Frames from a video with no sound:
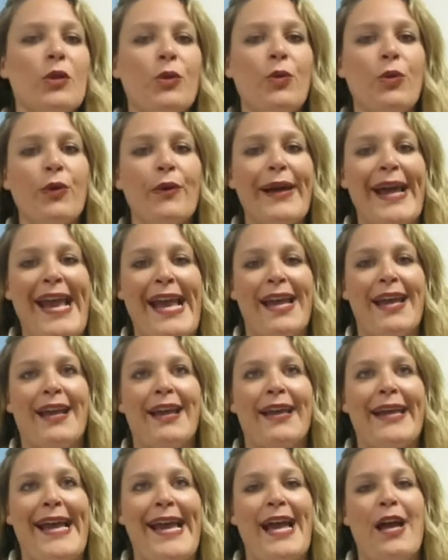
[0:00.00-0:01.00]

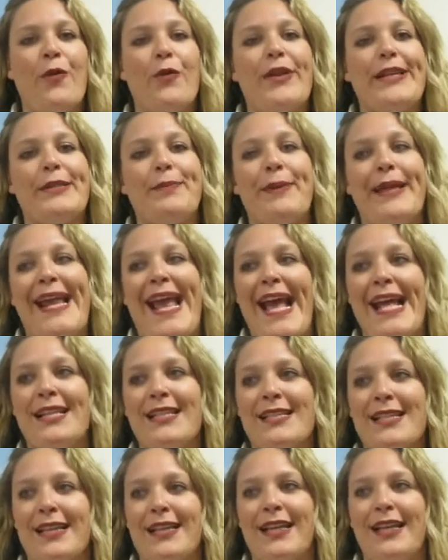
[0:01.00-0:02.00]
Comunque è
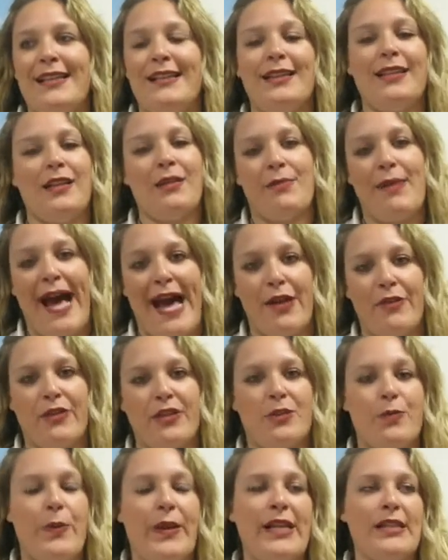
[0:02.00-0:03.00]
un'esperienza che ti rimane,
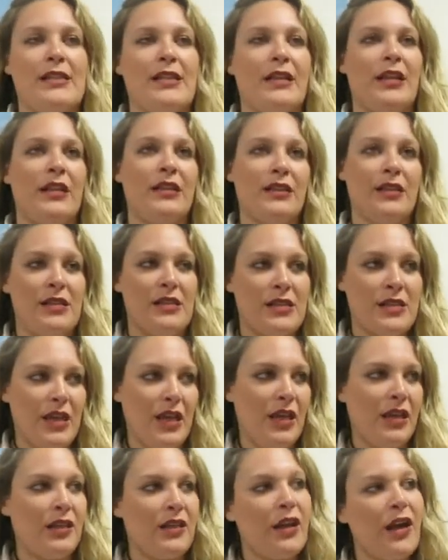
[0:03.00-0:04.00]
un'esperienza che ti
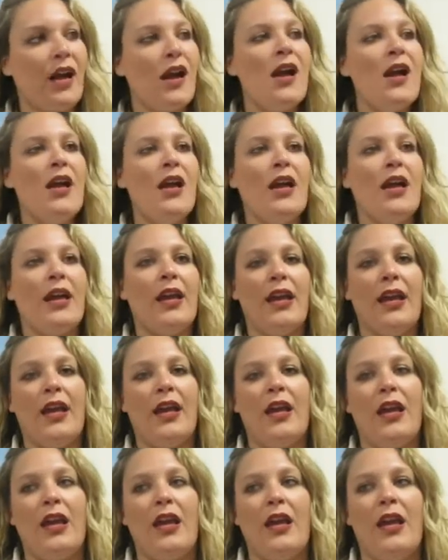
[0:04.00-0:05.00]
insegna
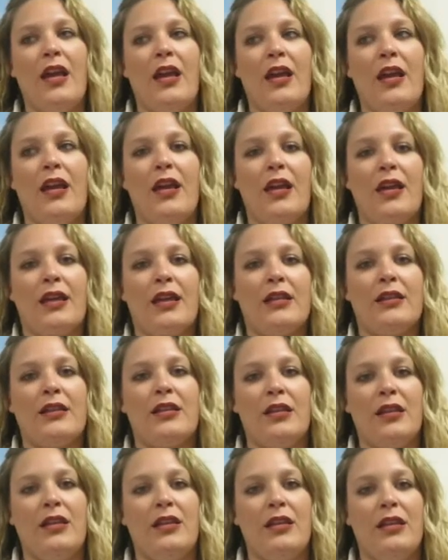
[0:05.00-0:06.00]
e che
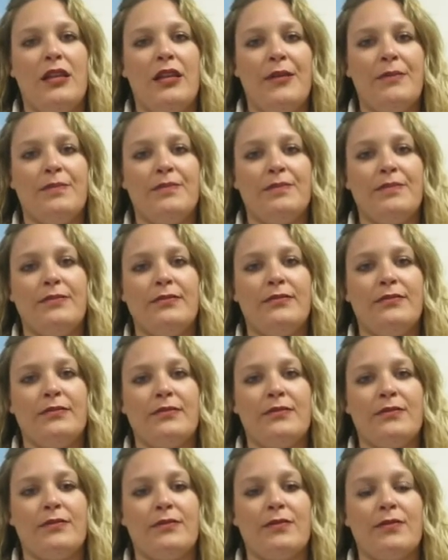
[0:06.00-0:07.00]
ti...
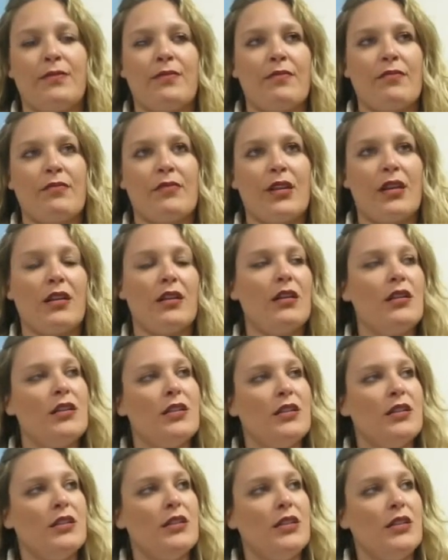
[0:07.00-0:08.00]
Mm,
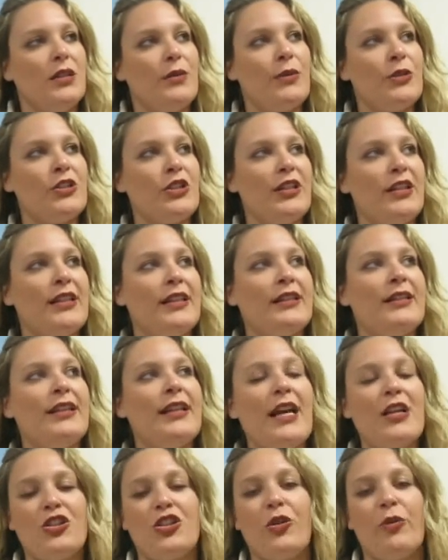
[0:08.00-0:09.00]
o
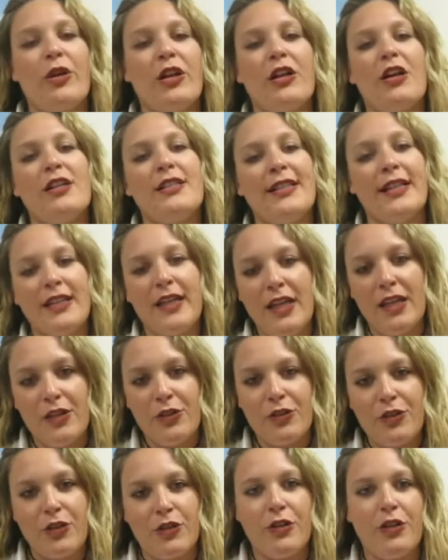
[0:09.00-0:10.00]
ti lascia qualcosa
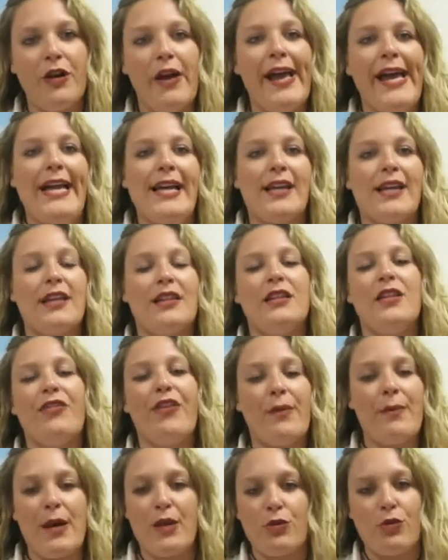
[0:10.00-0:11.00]
dentro che ti
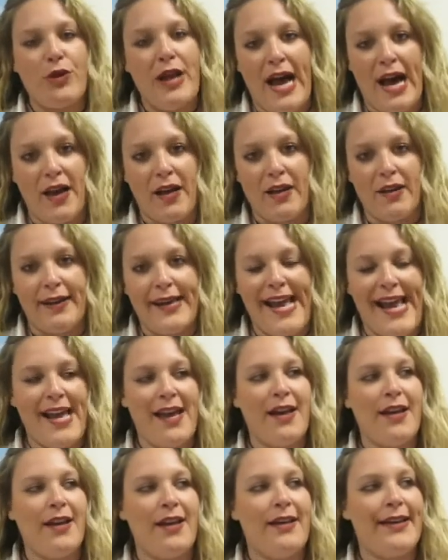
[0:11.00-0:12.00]
fa maturare.
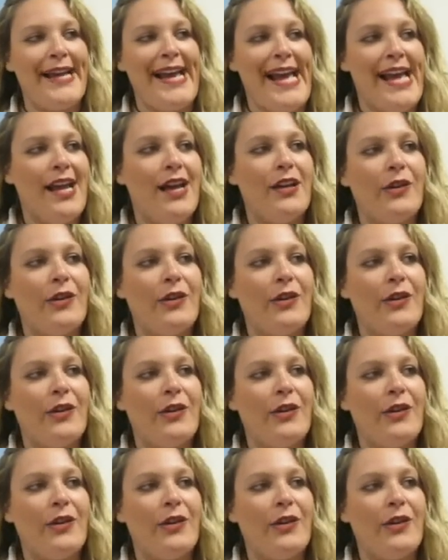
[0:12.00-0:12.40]
È,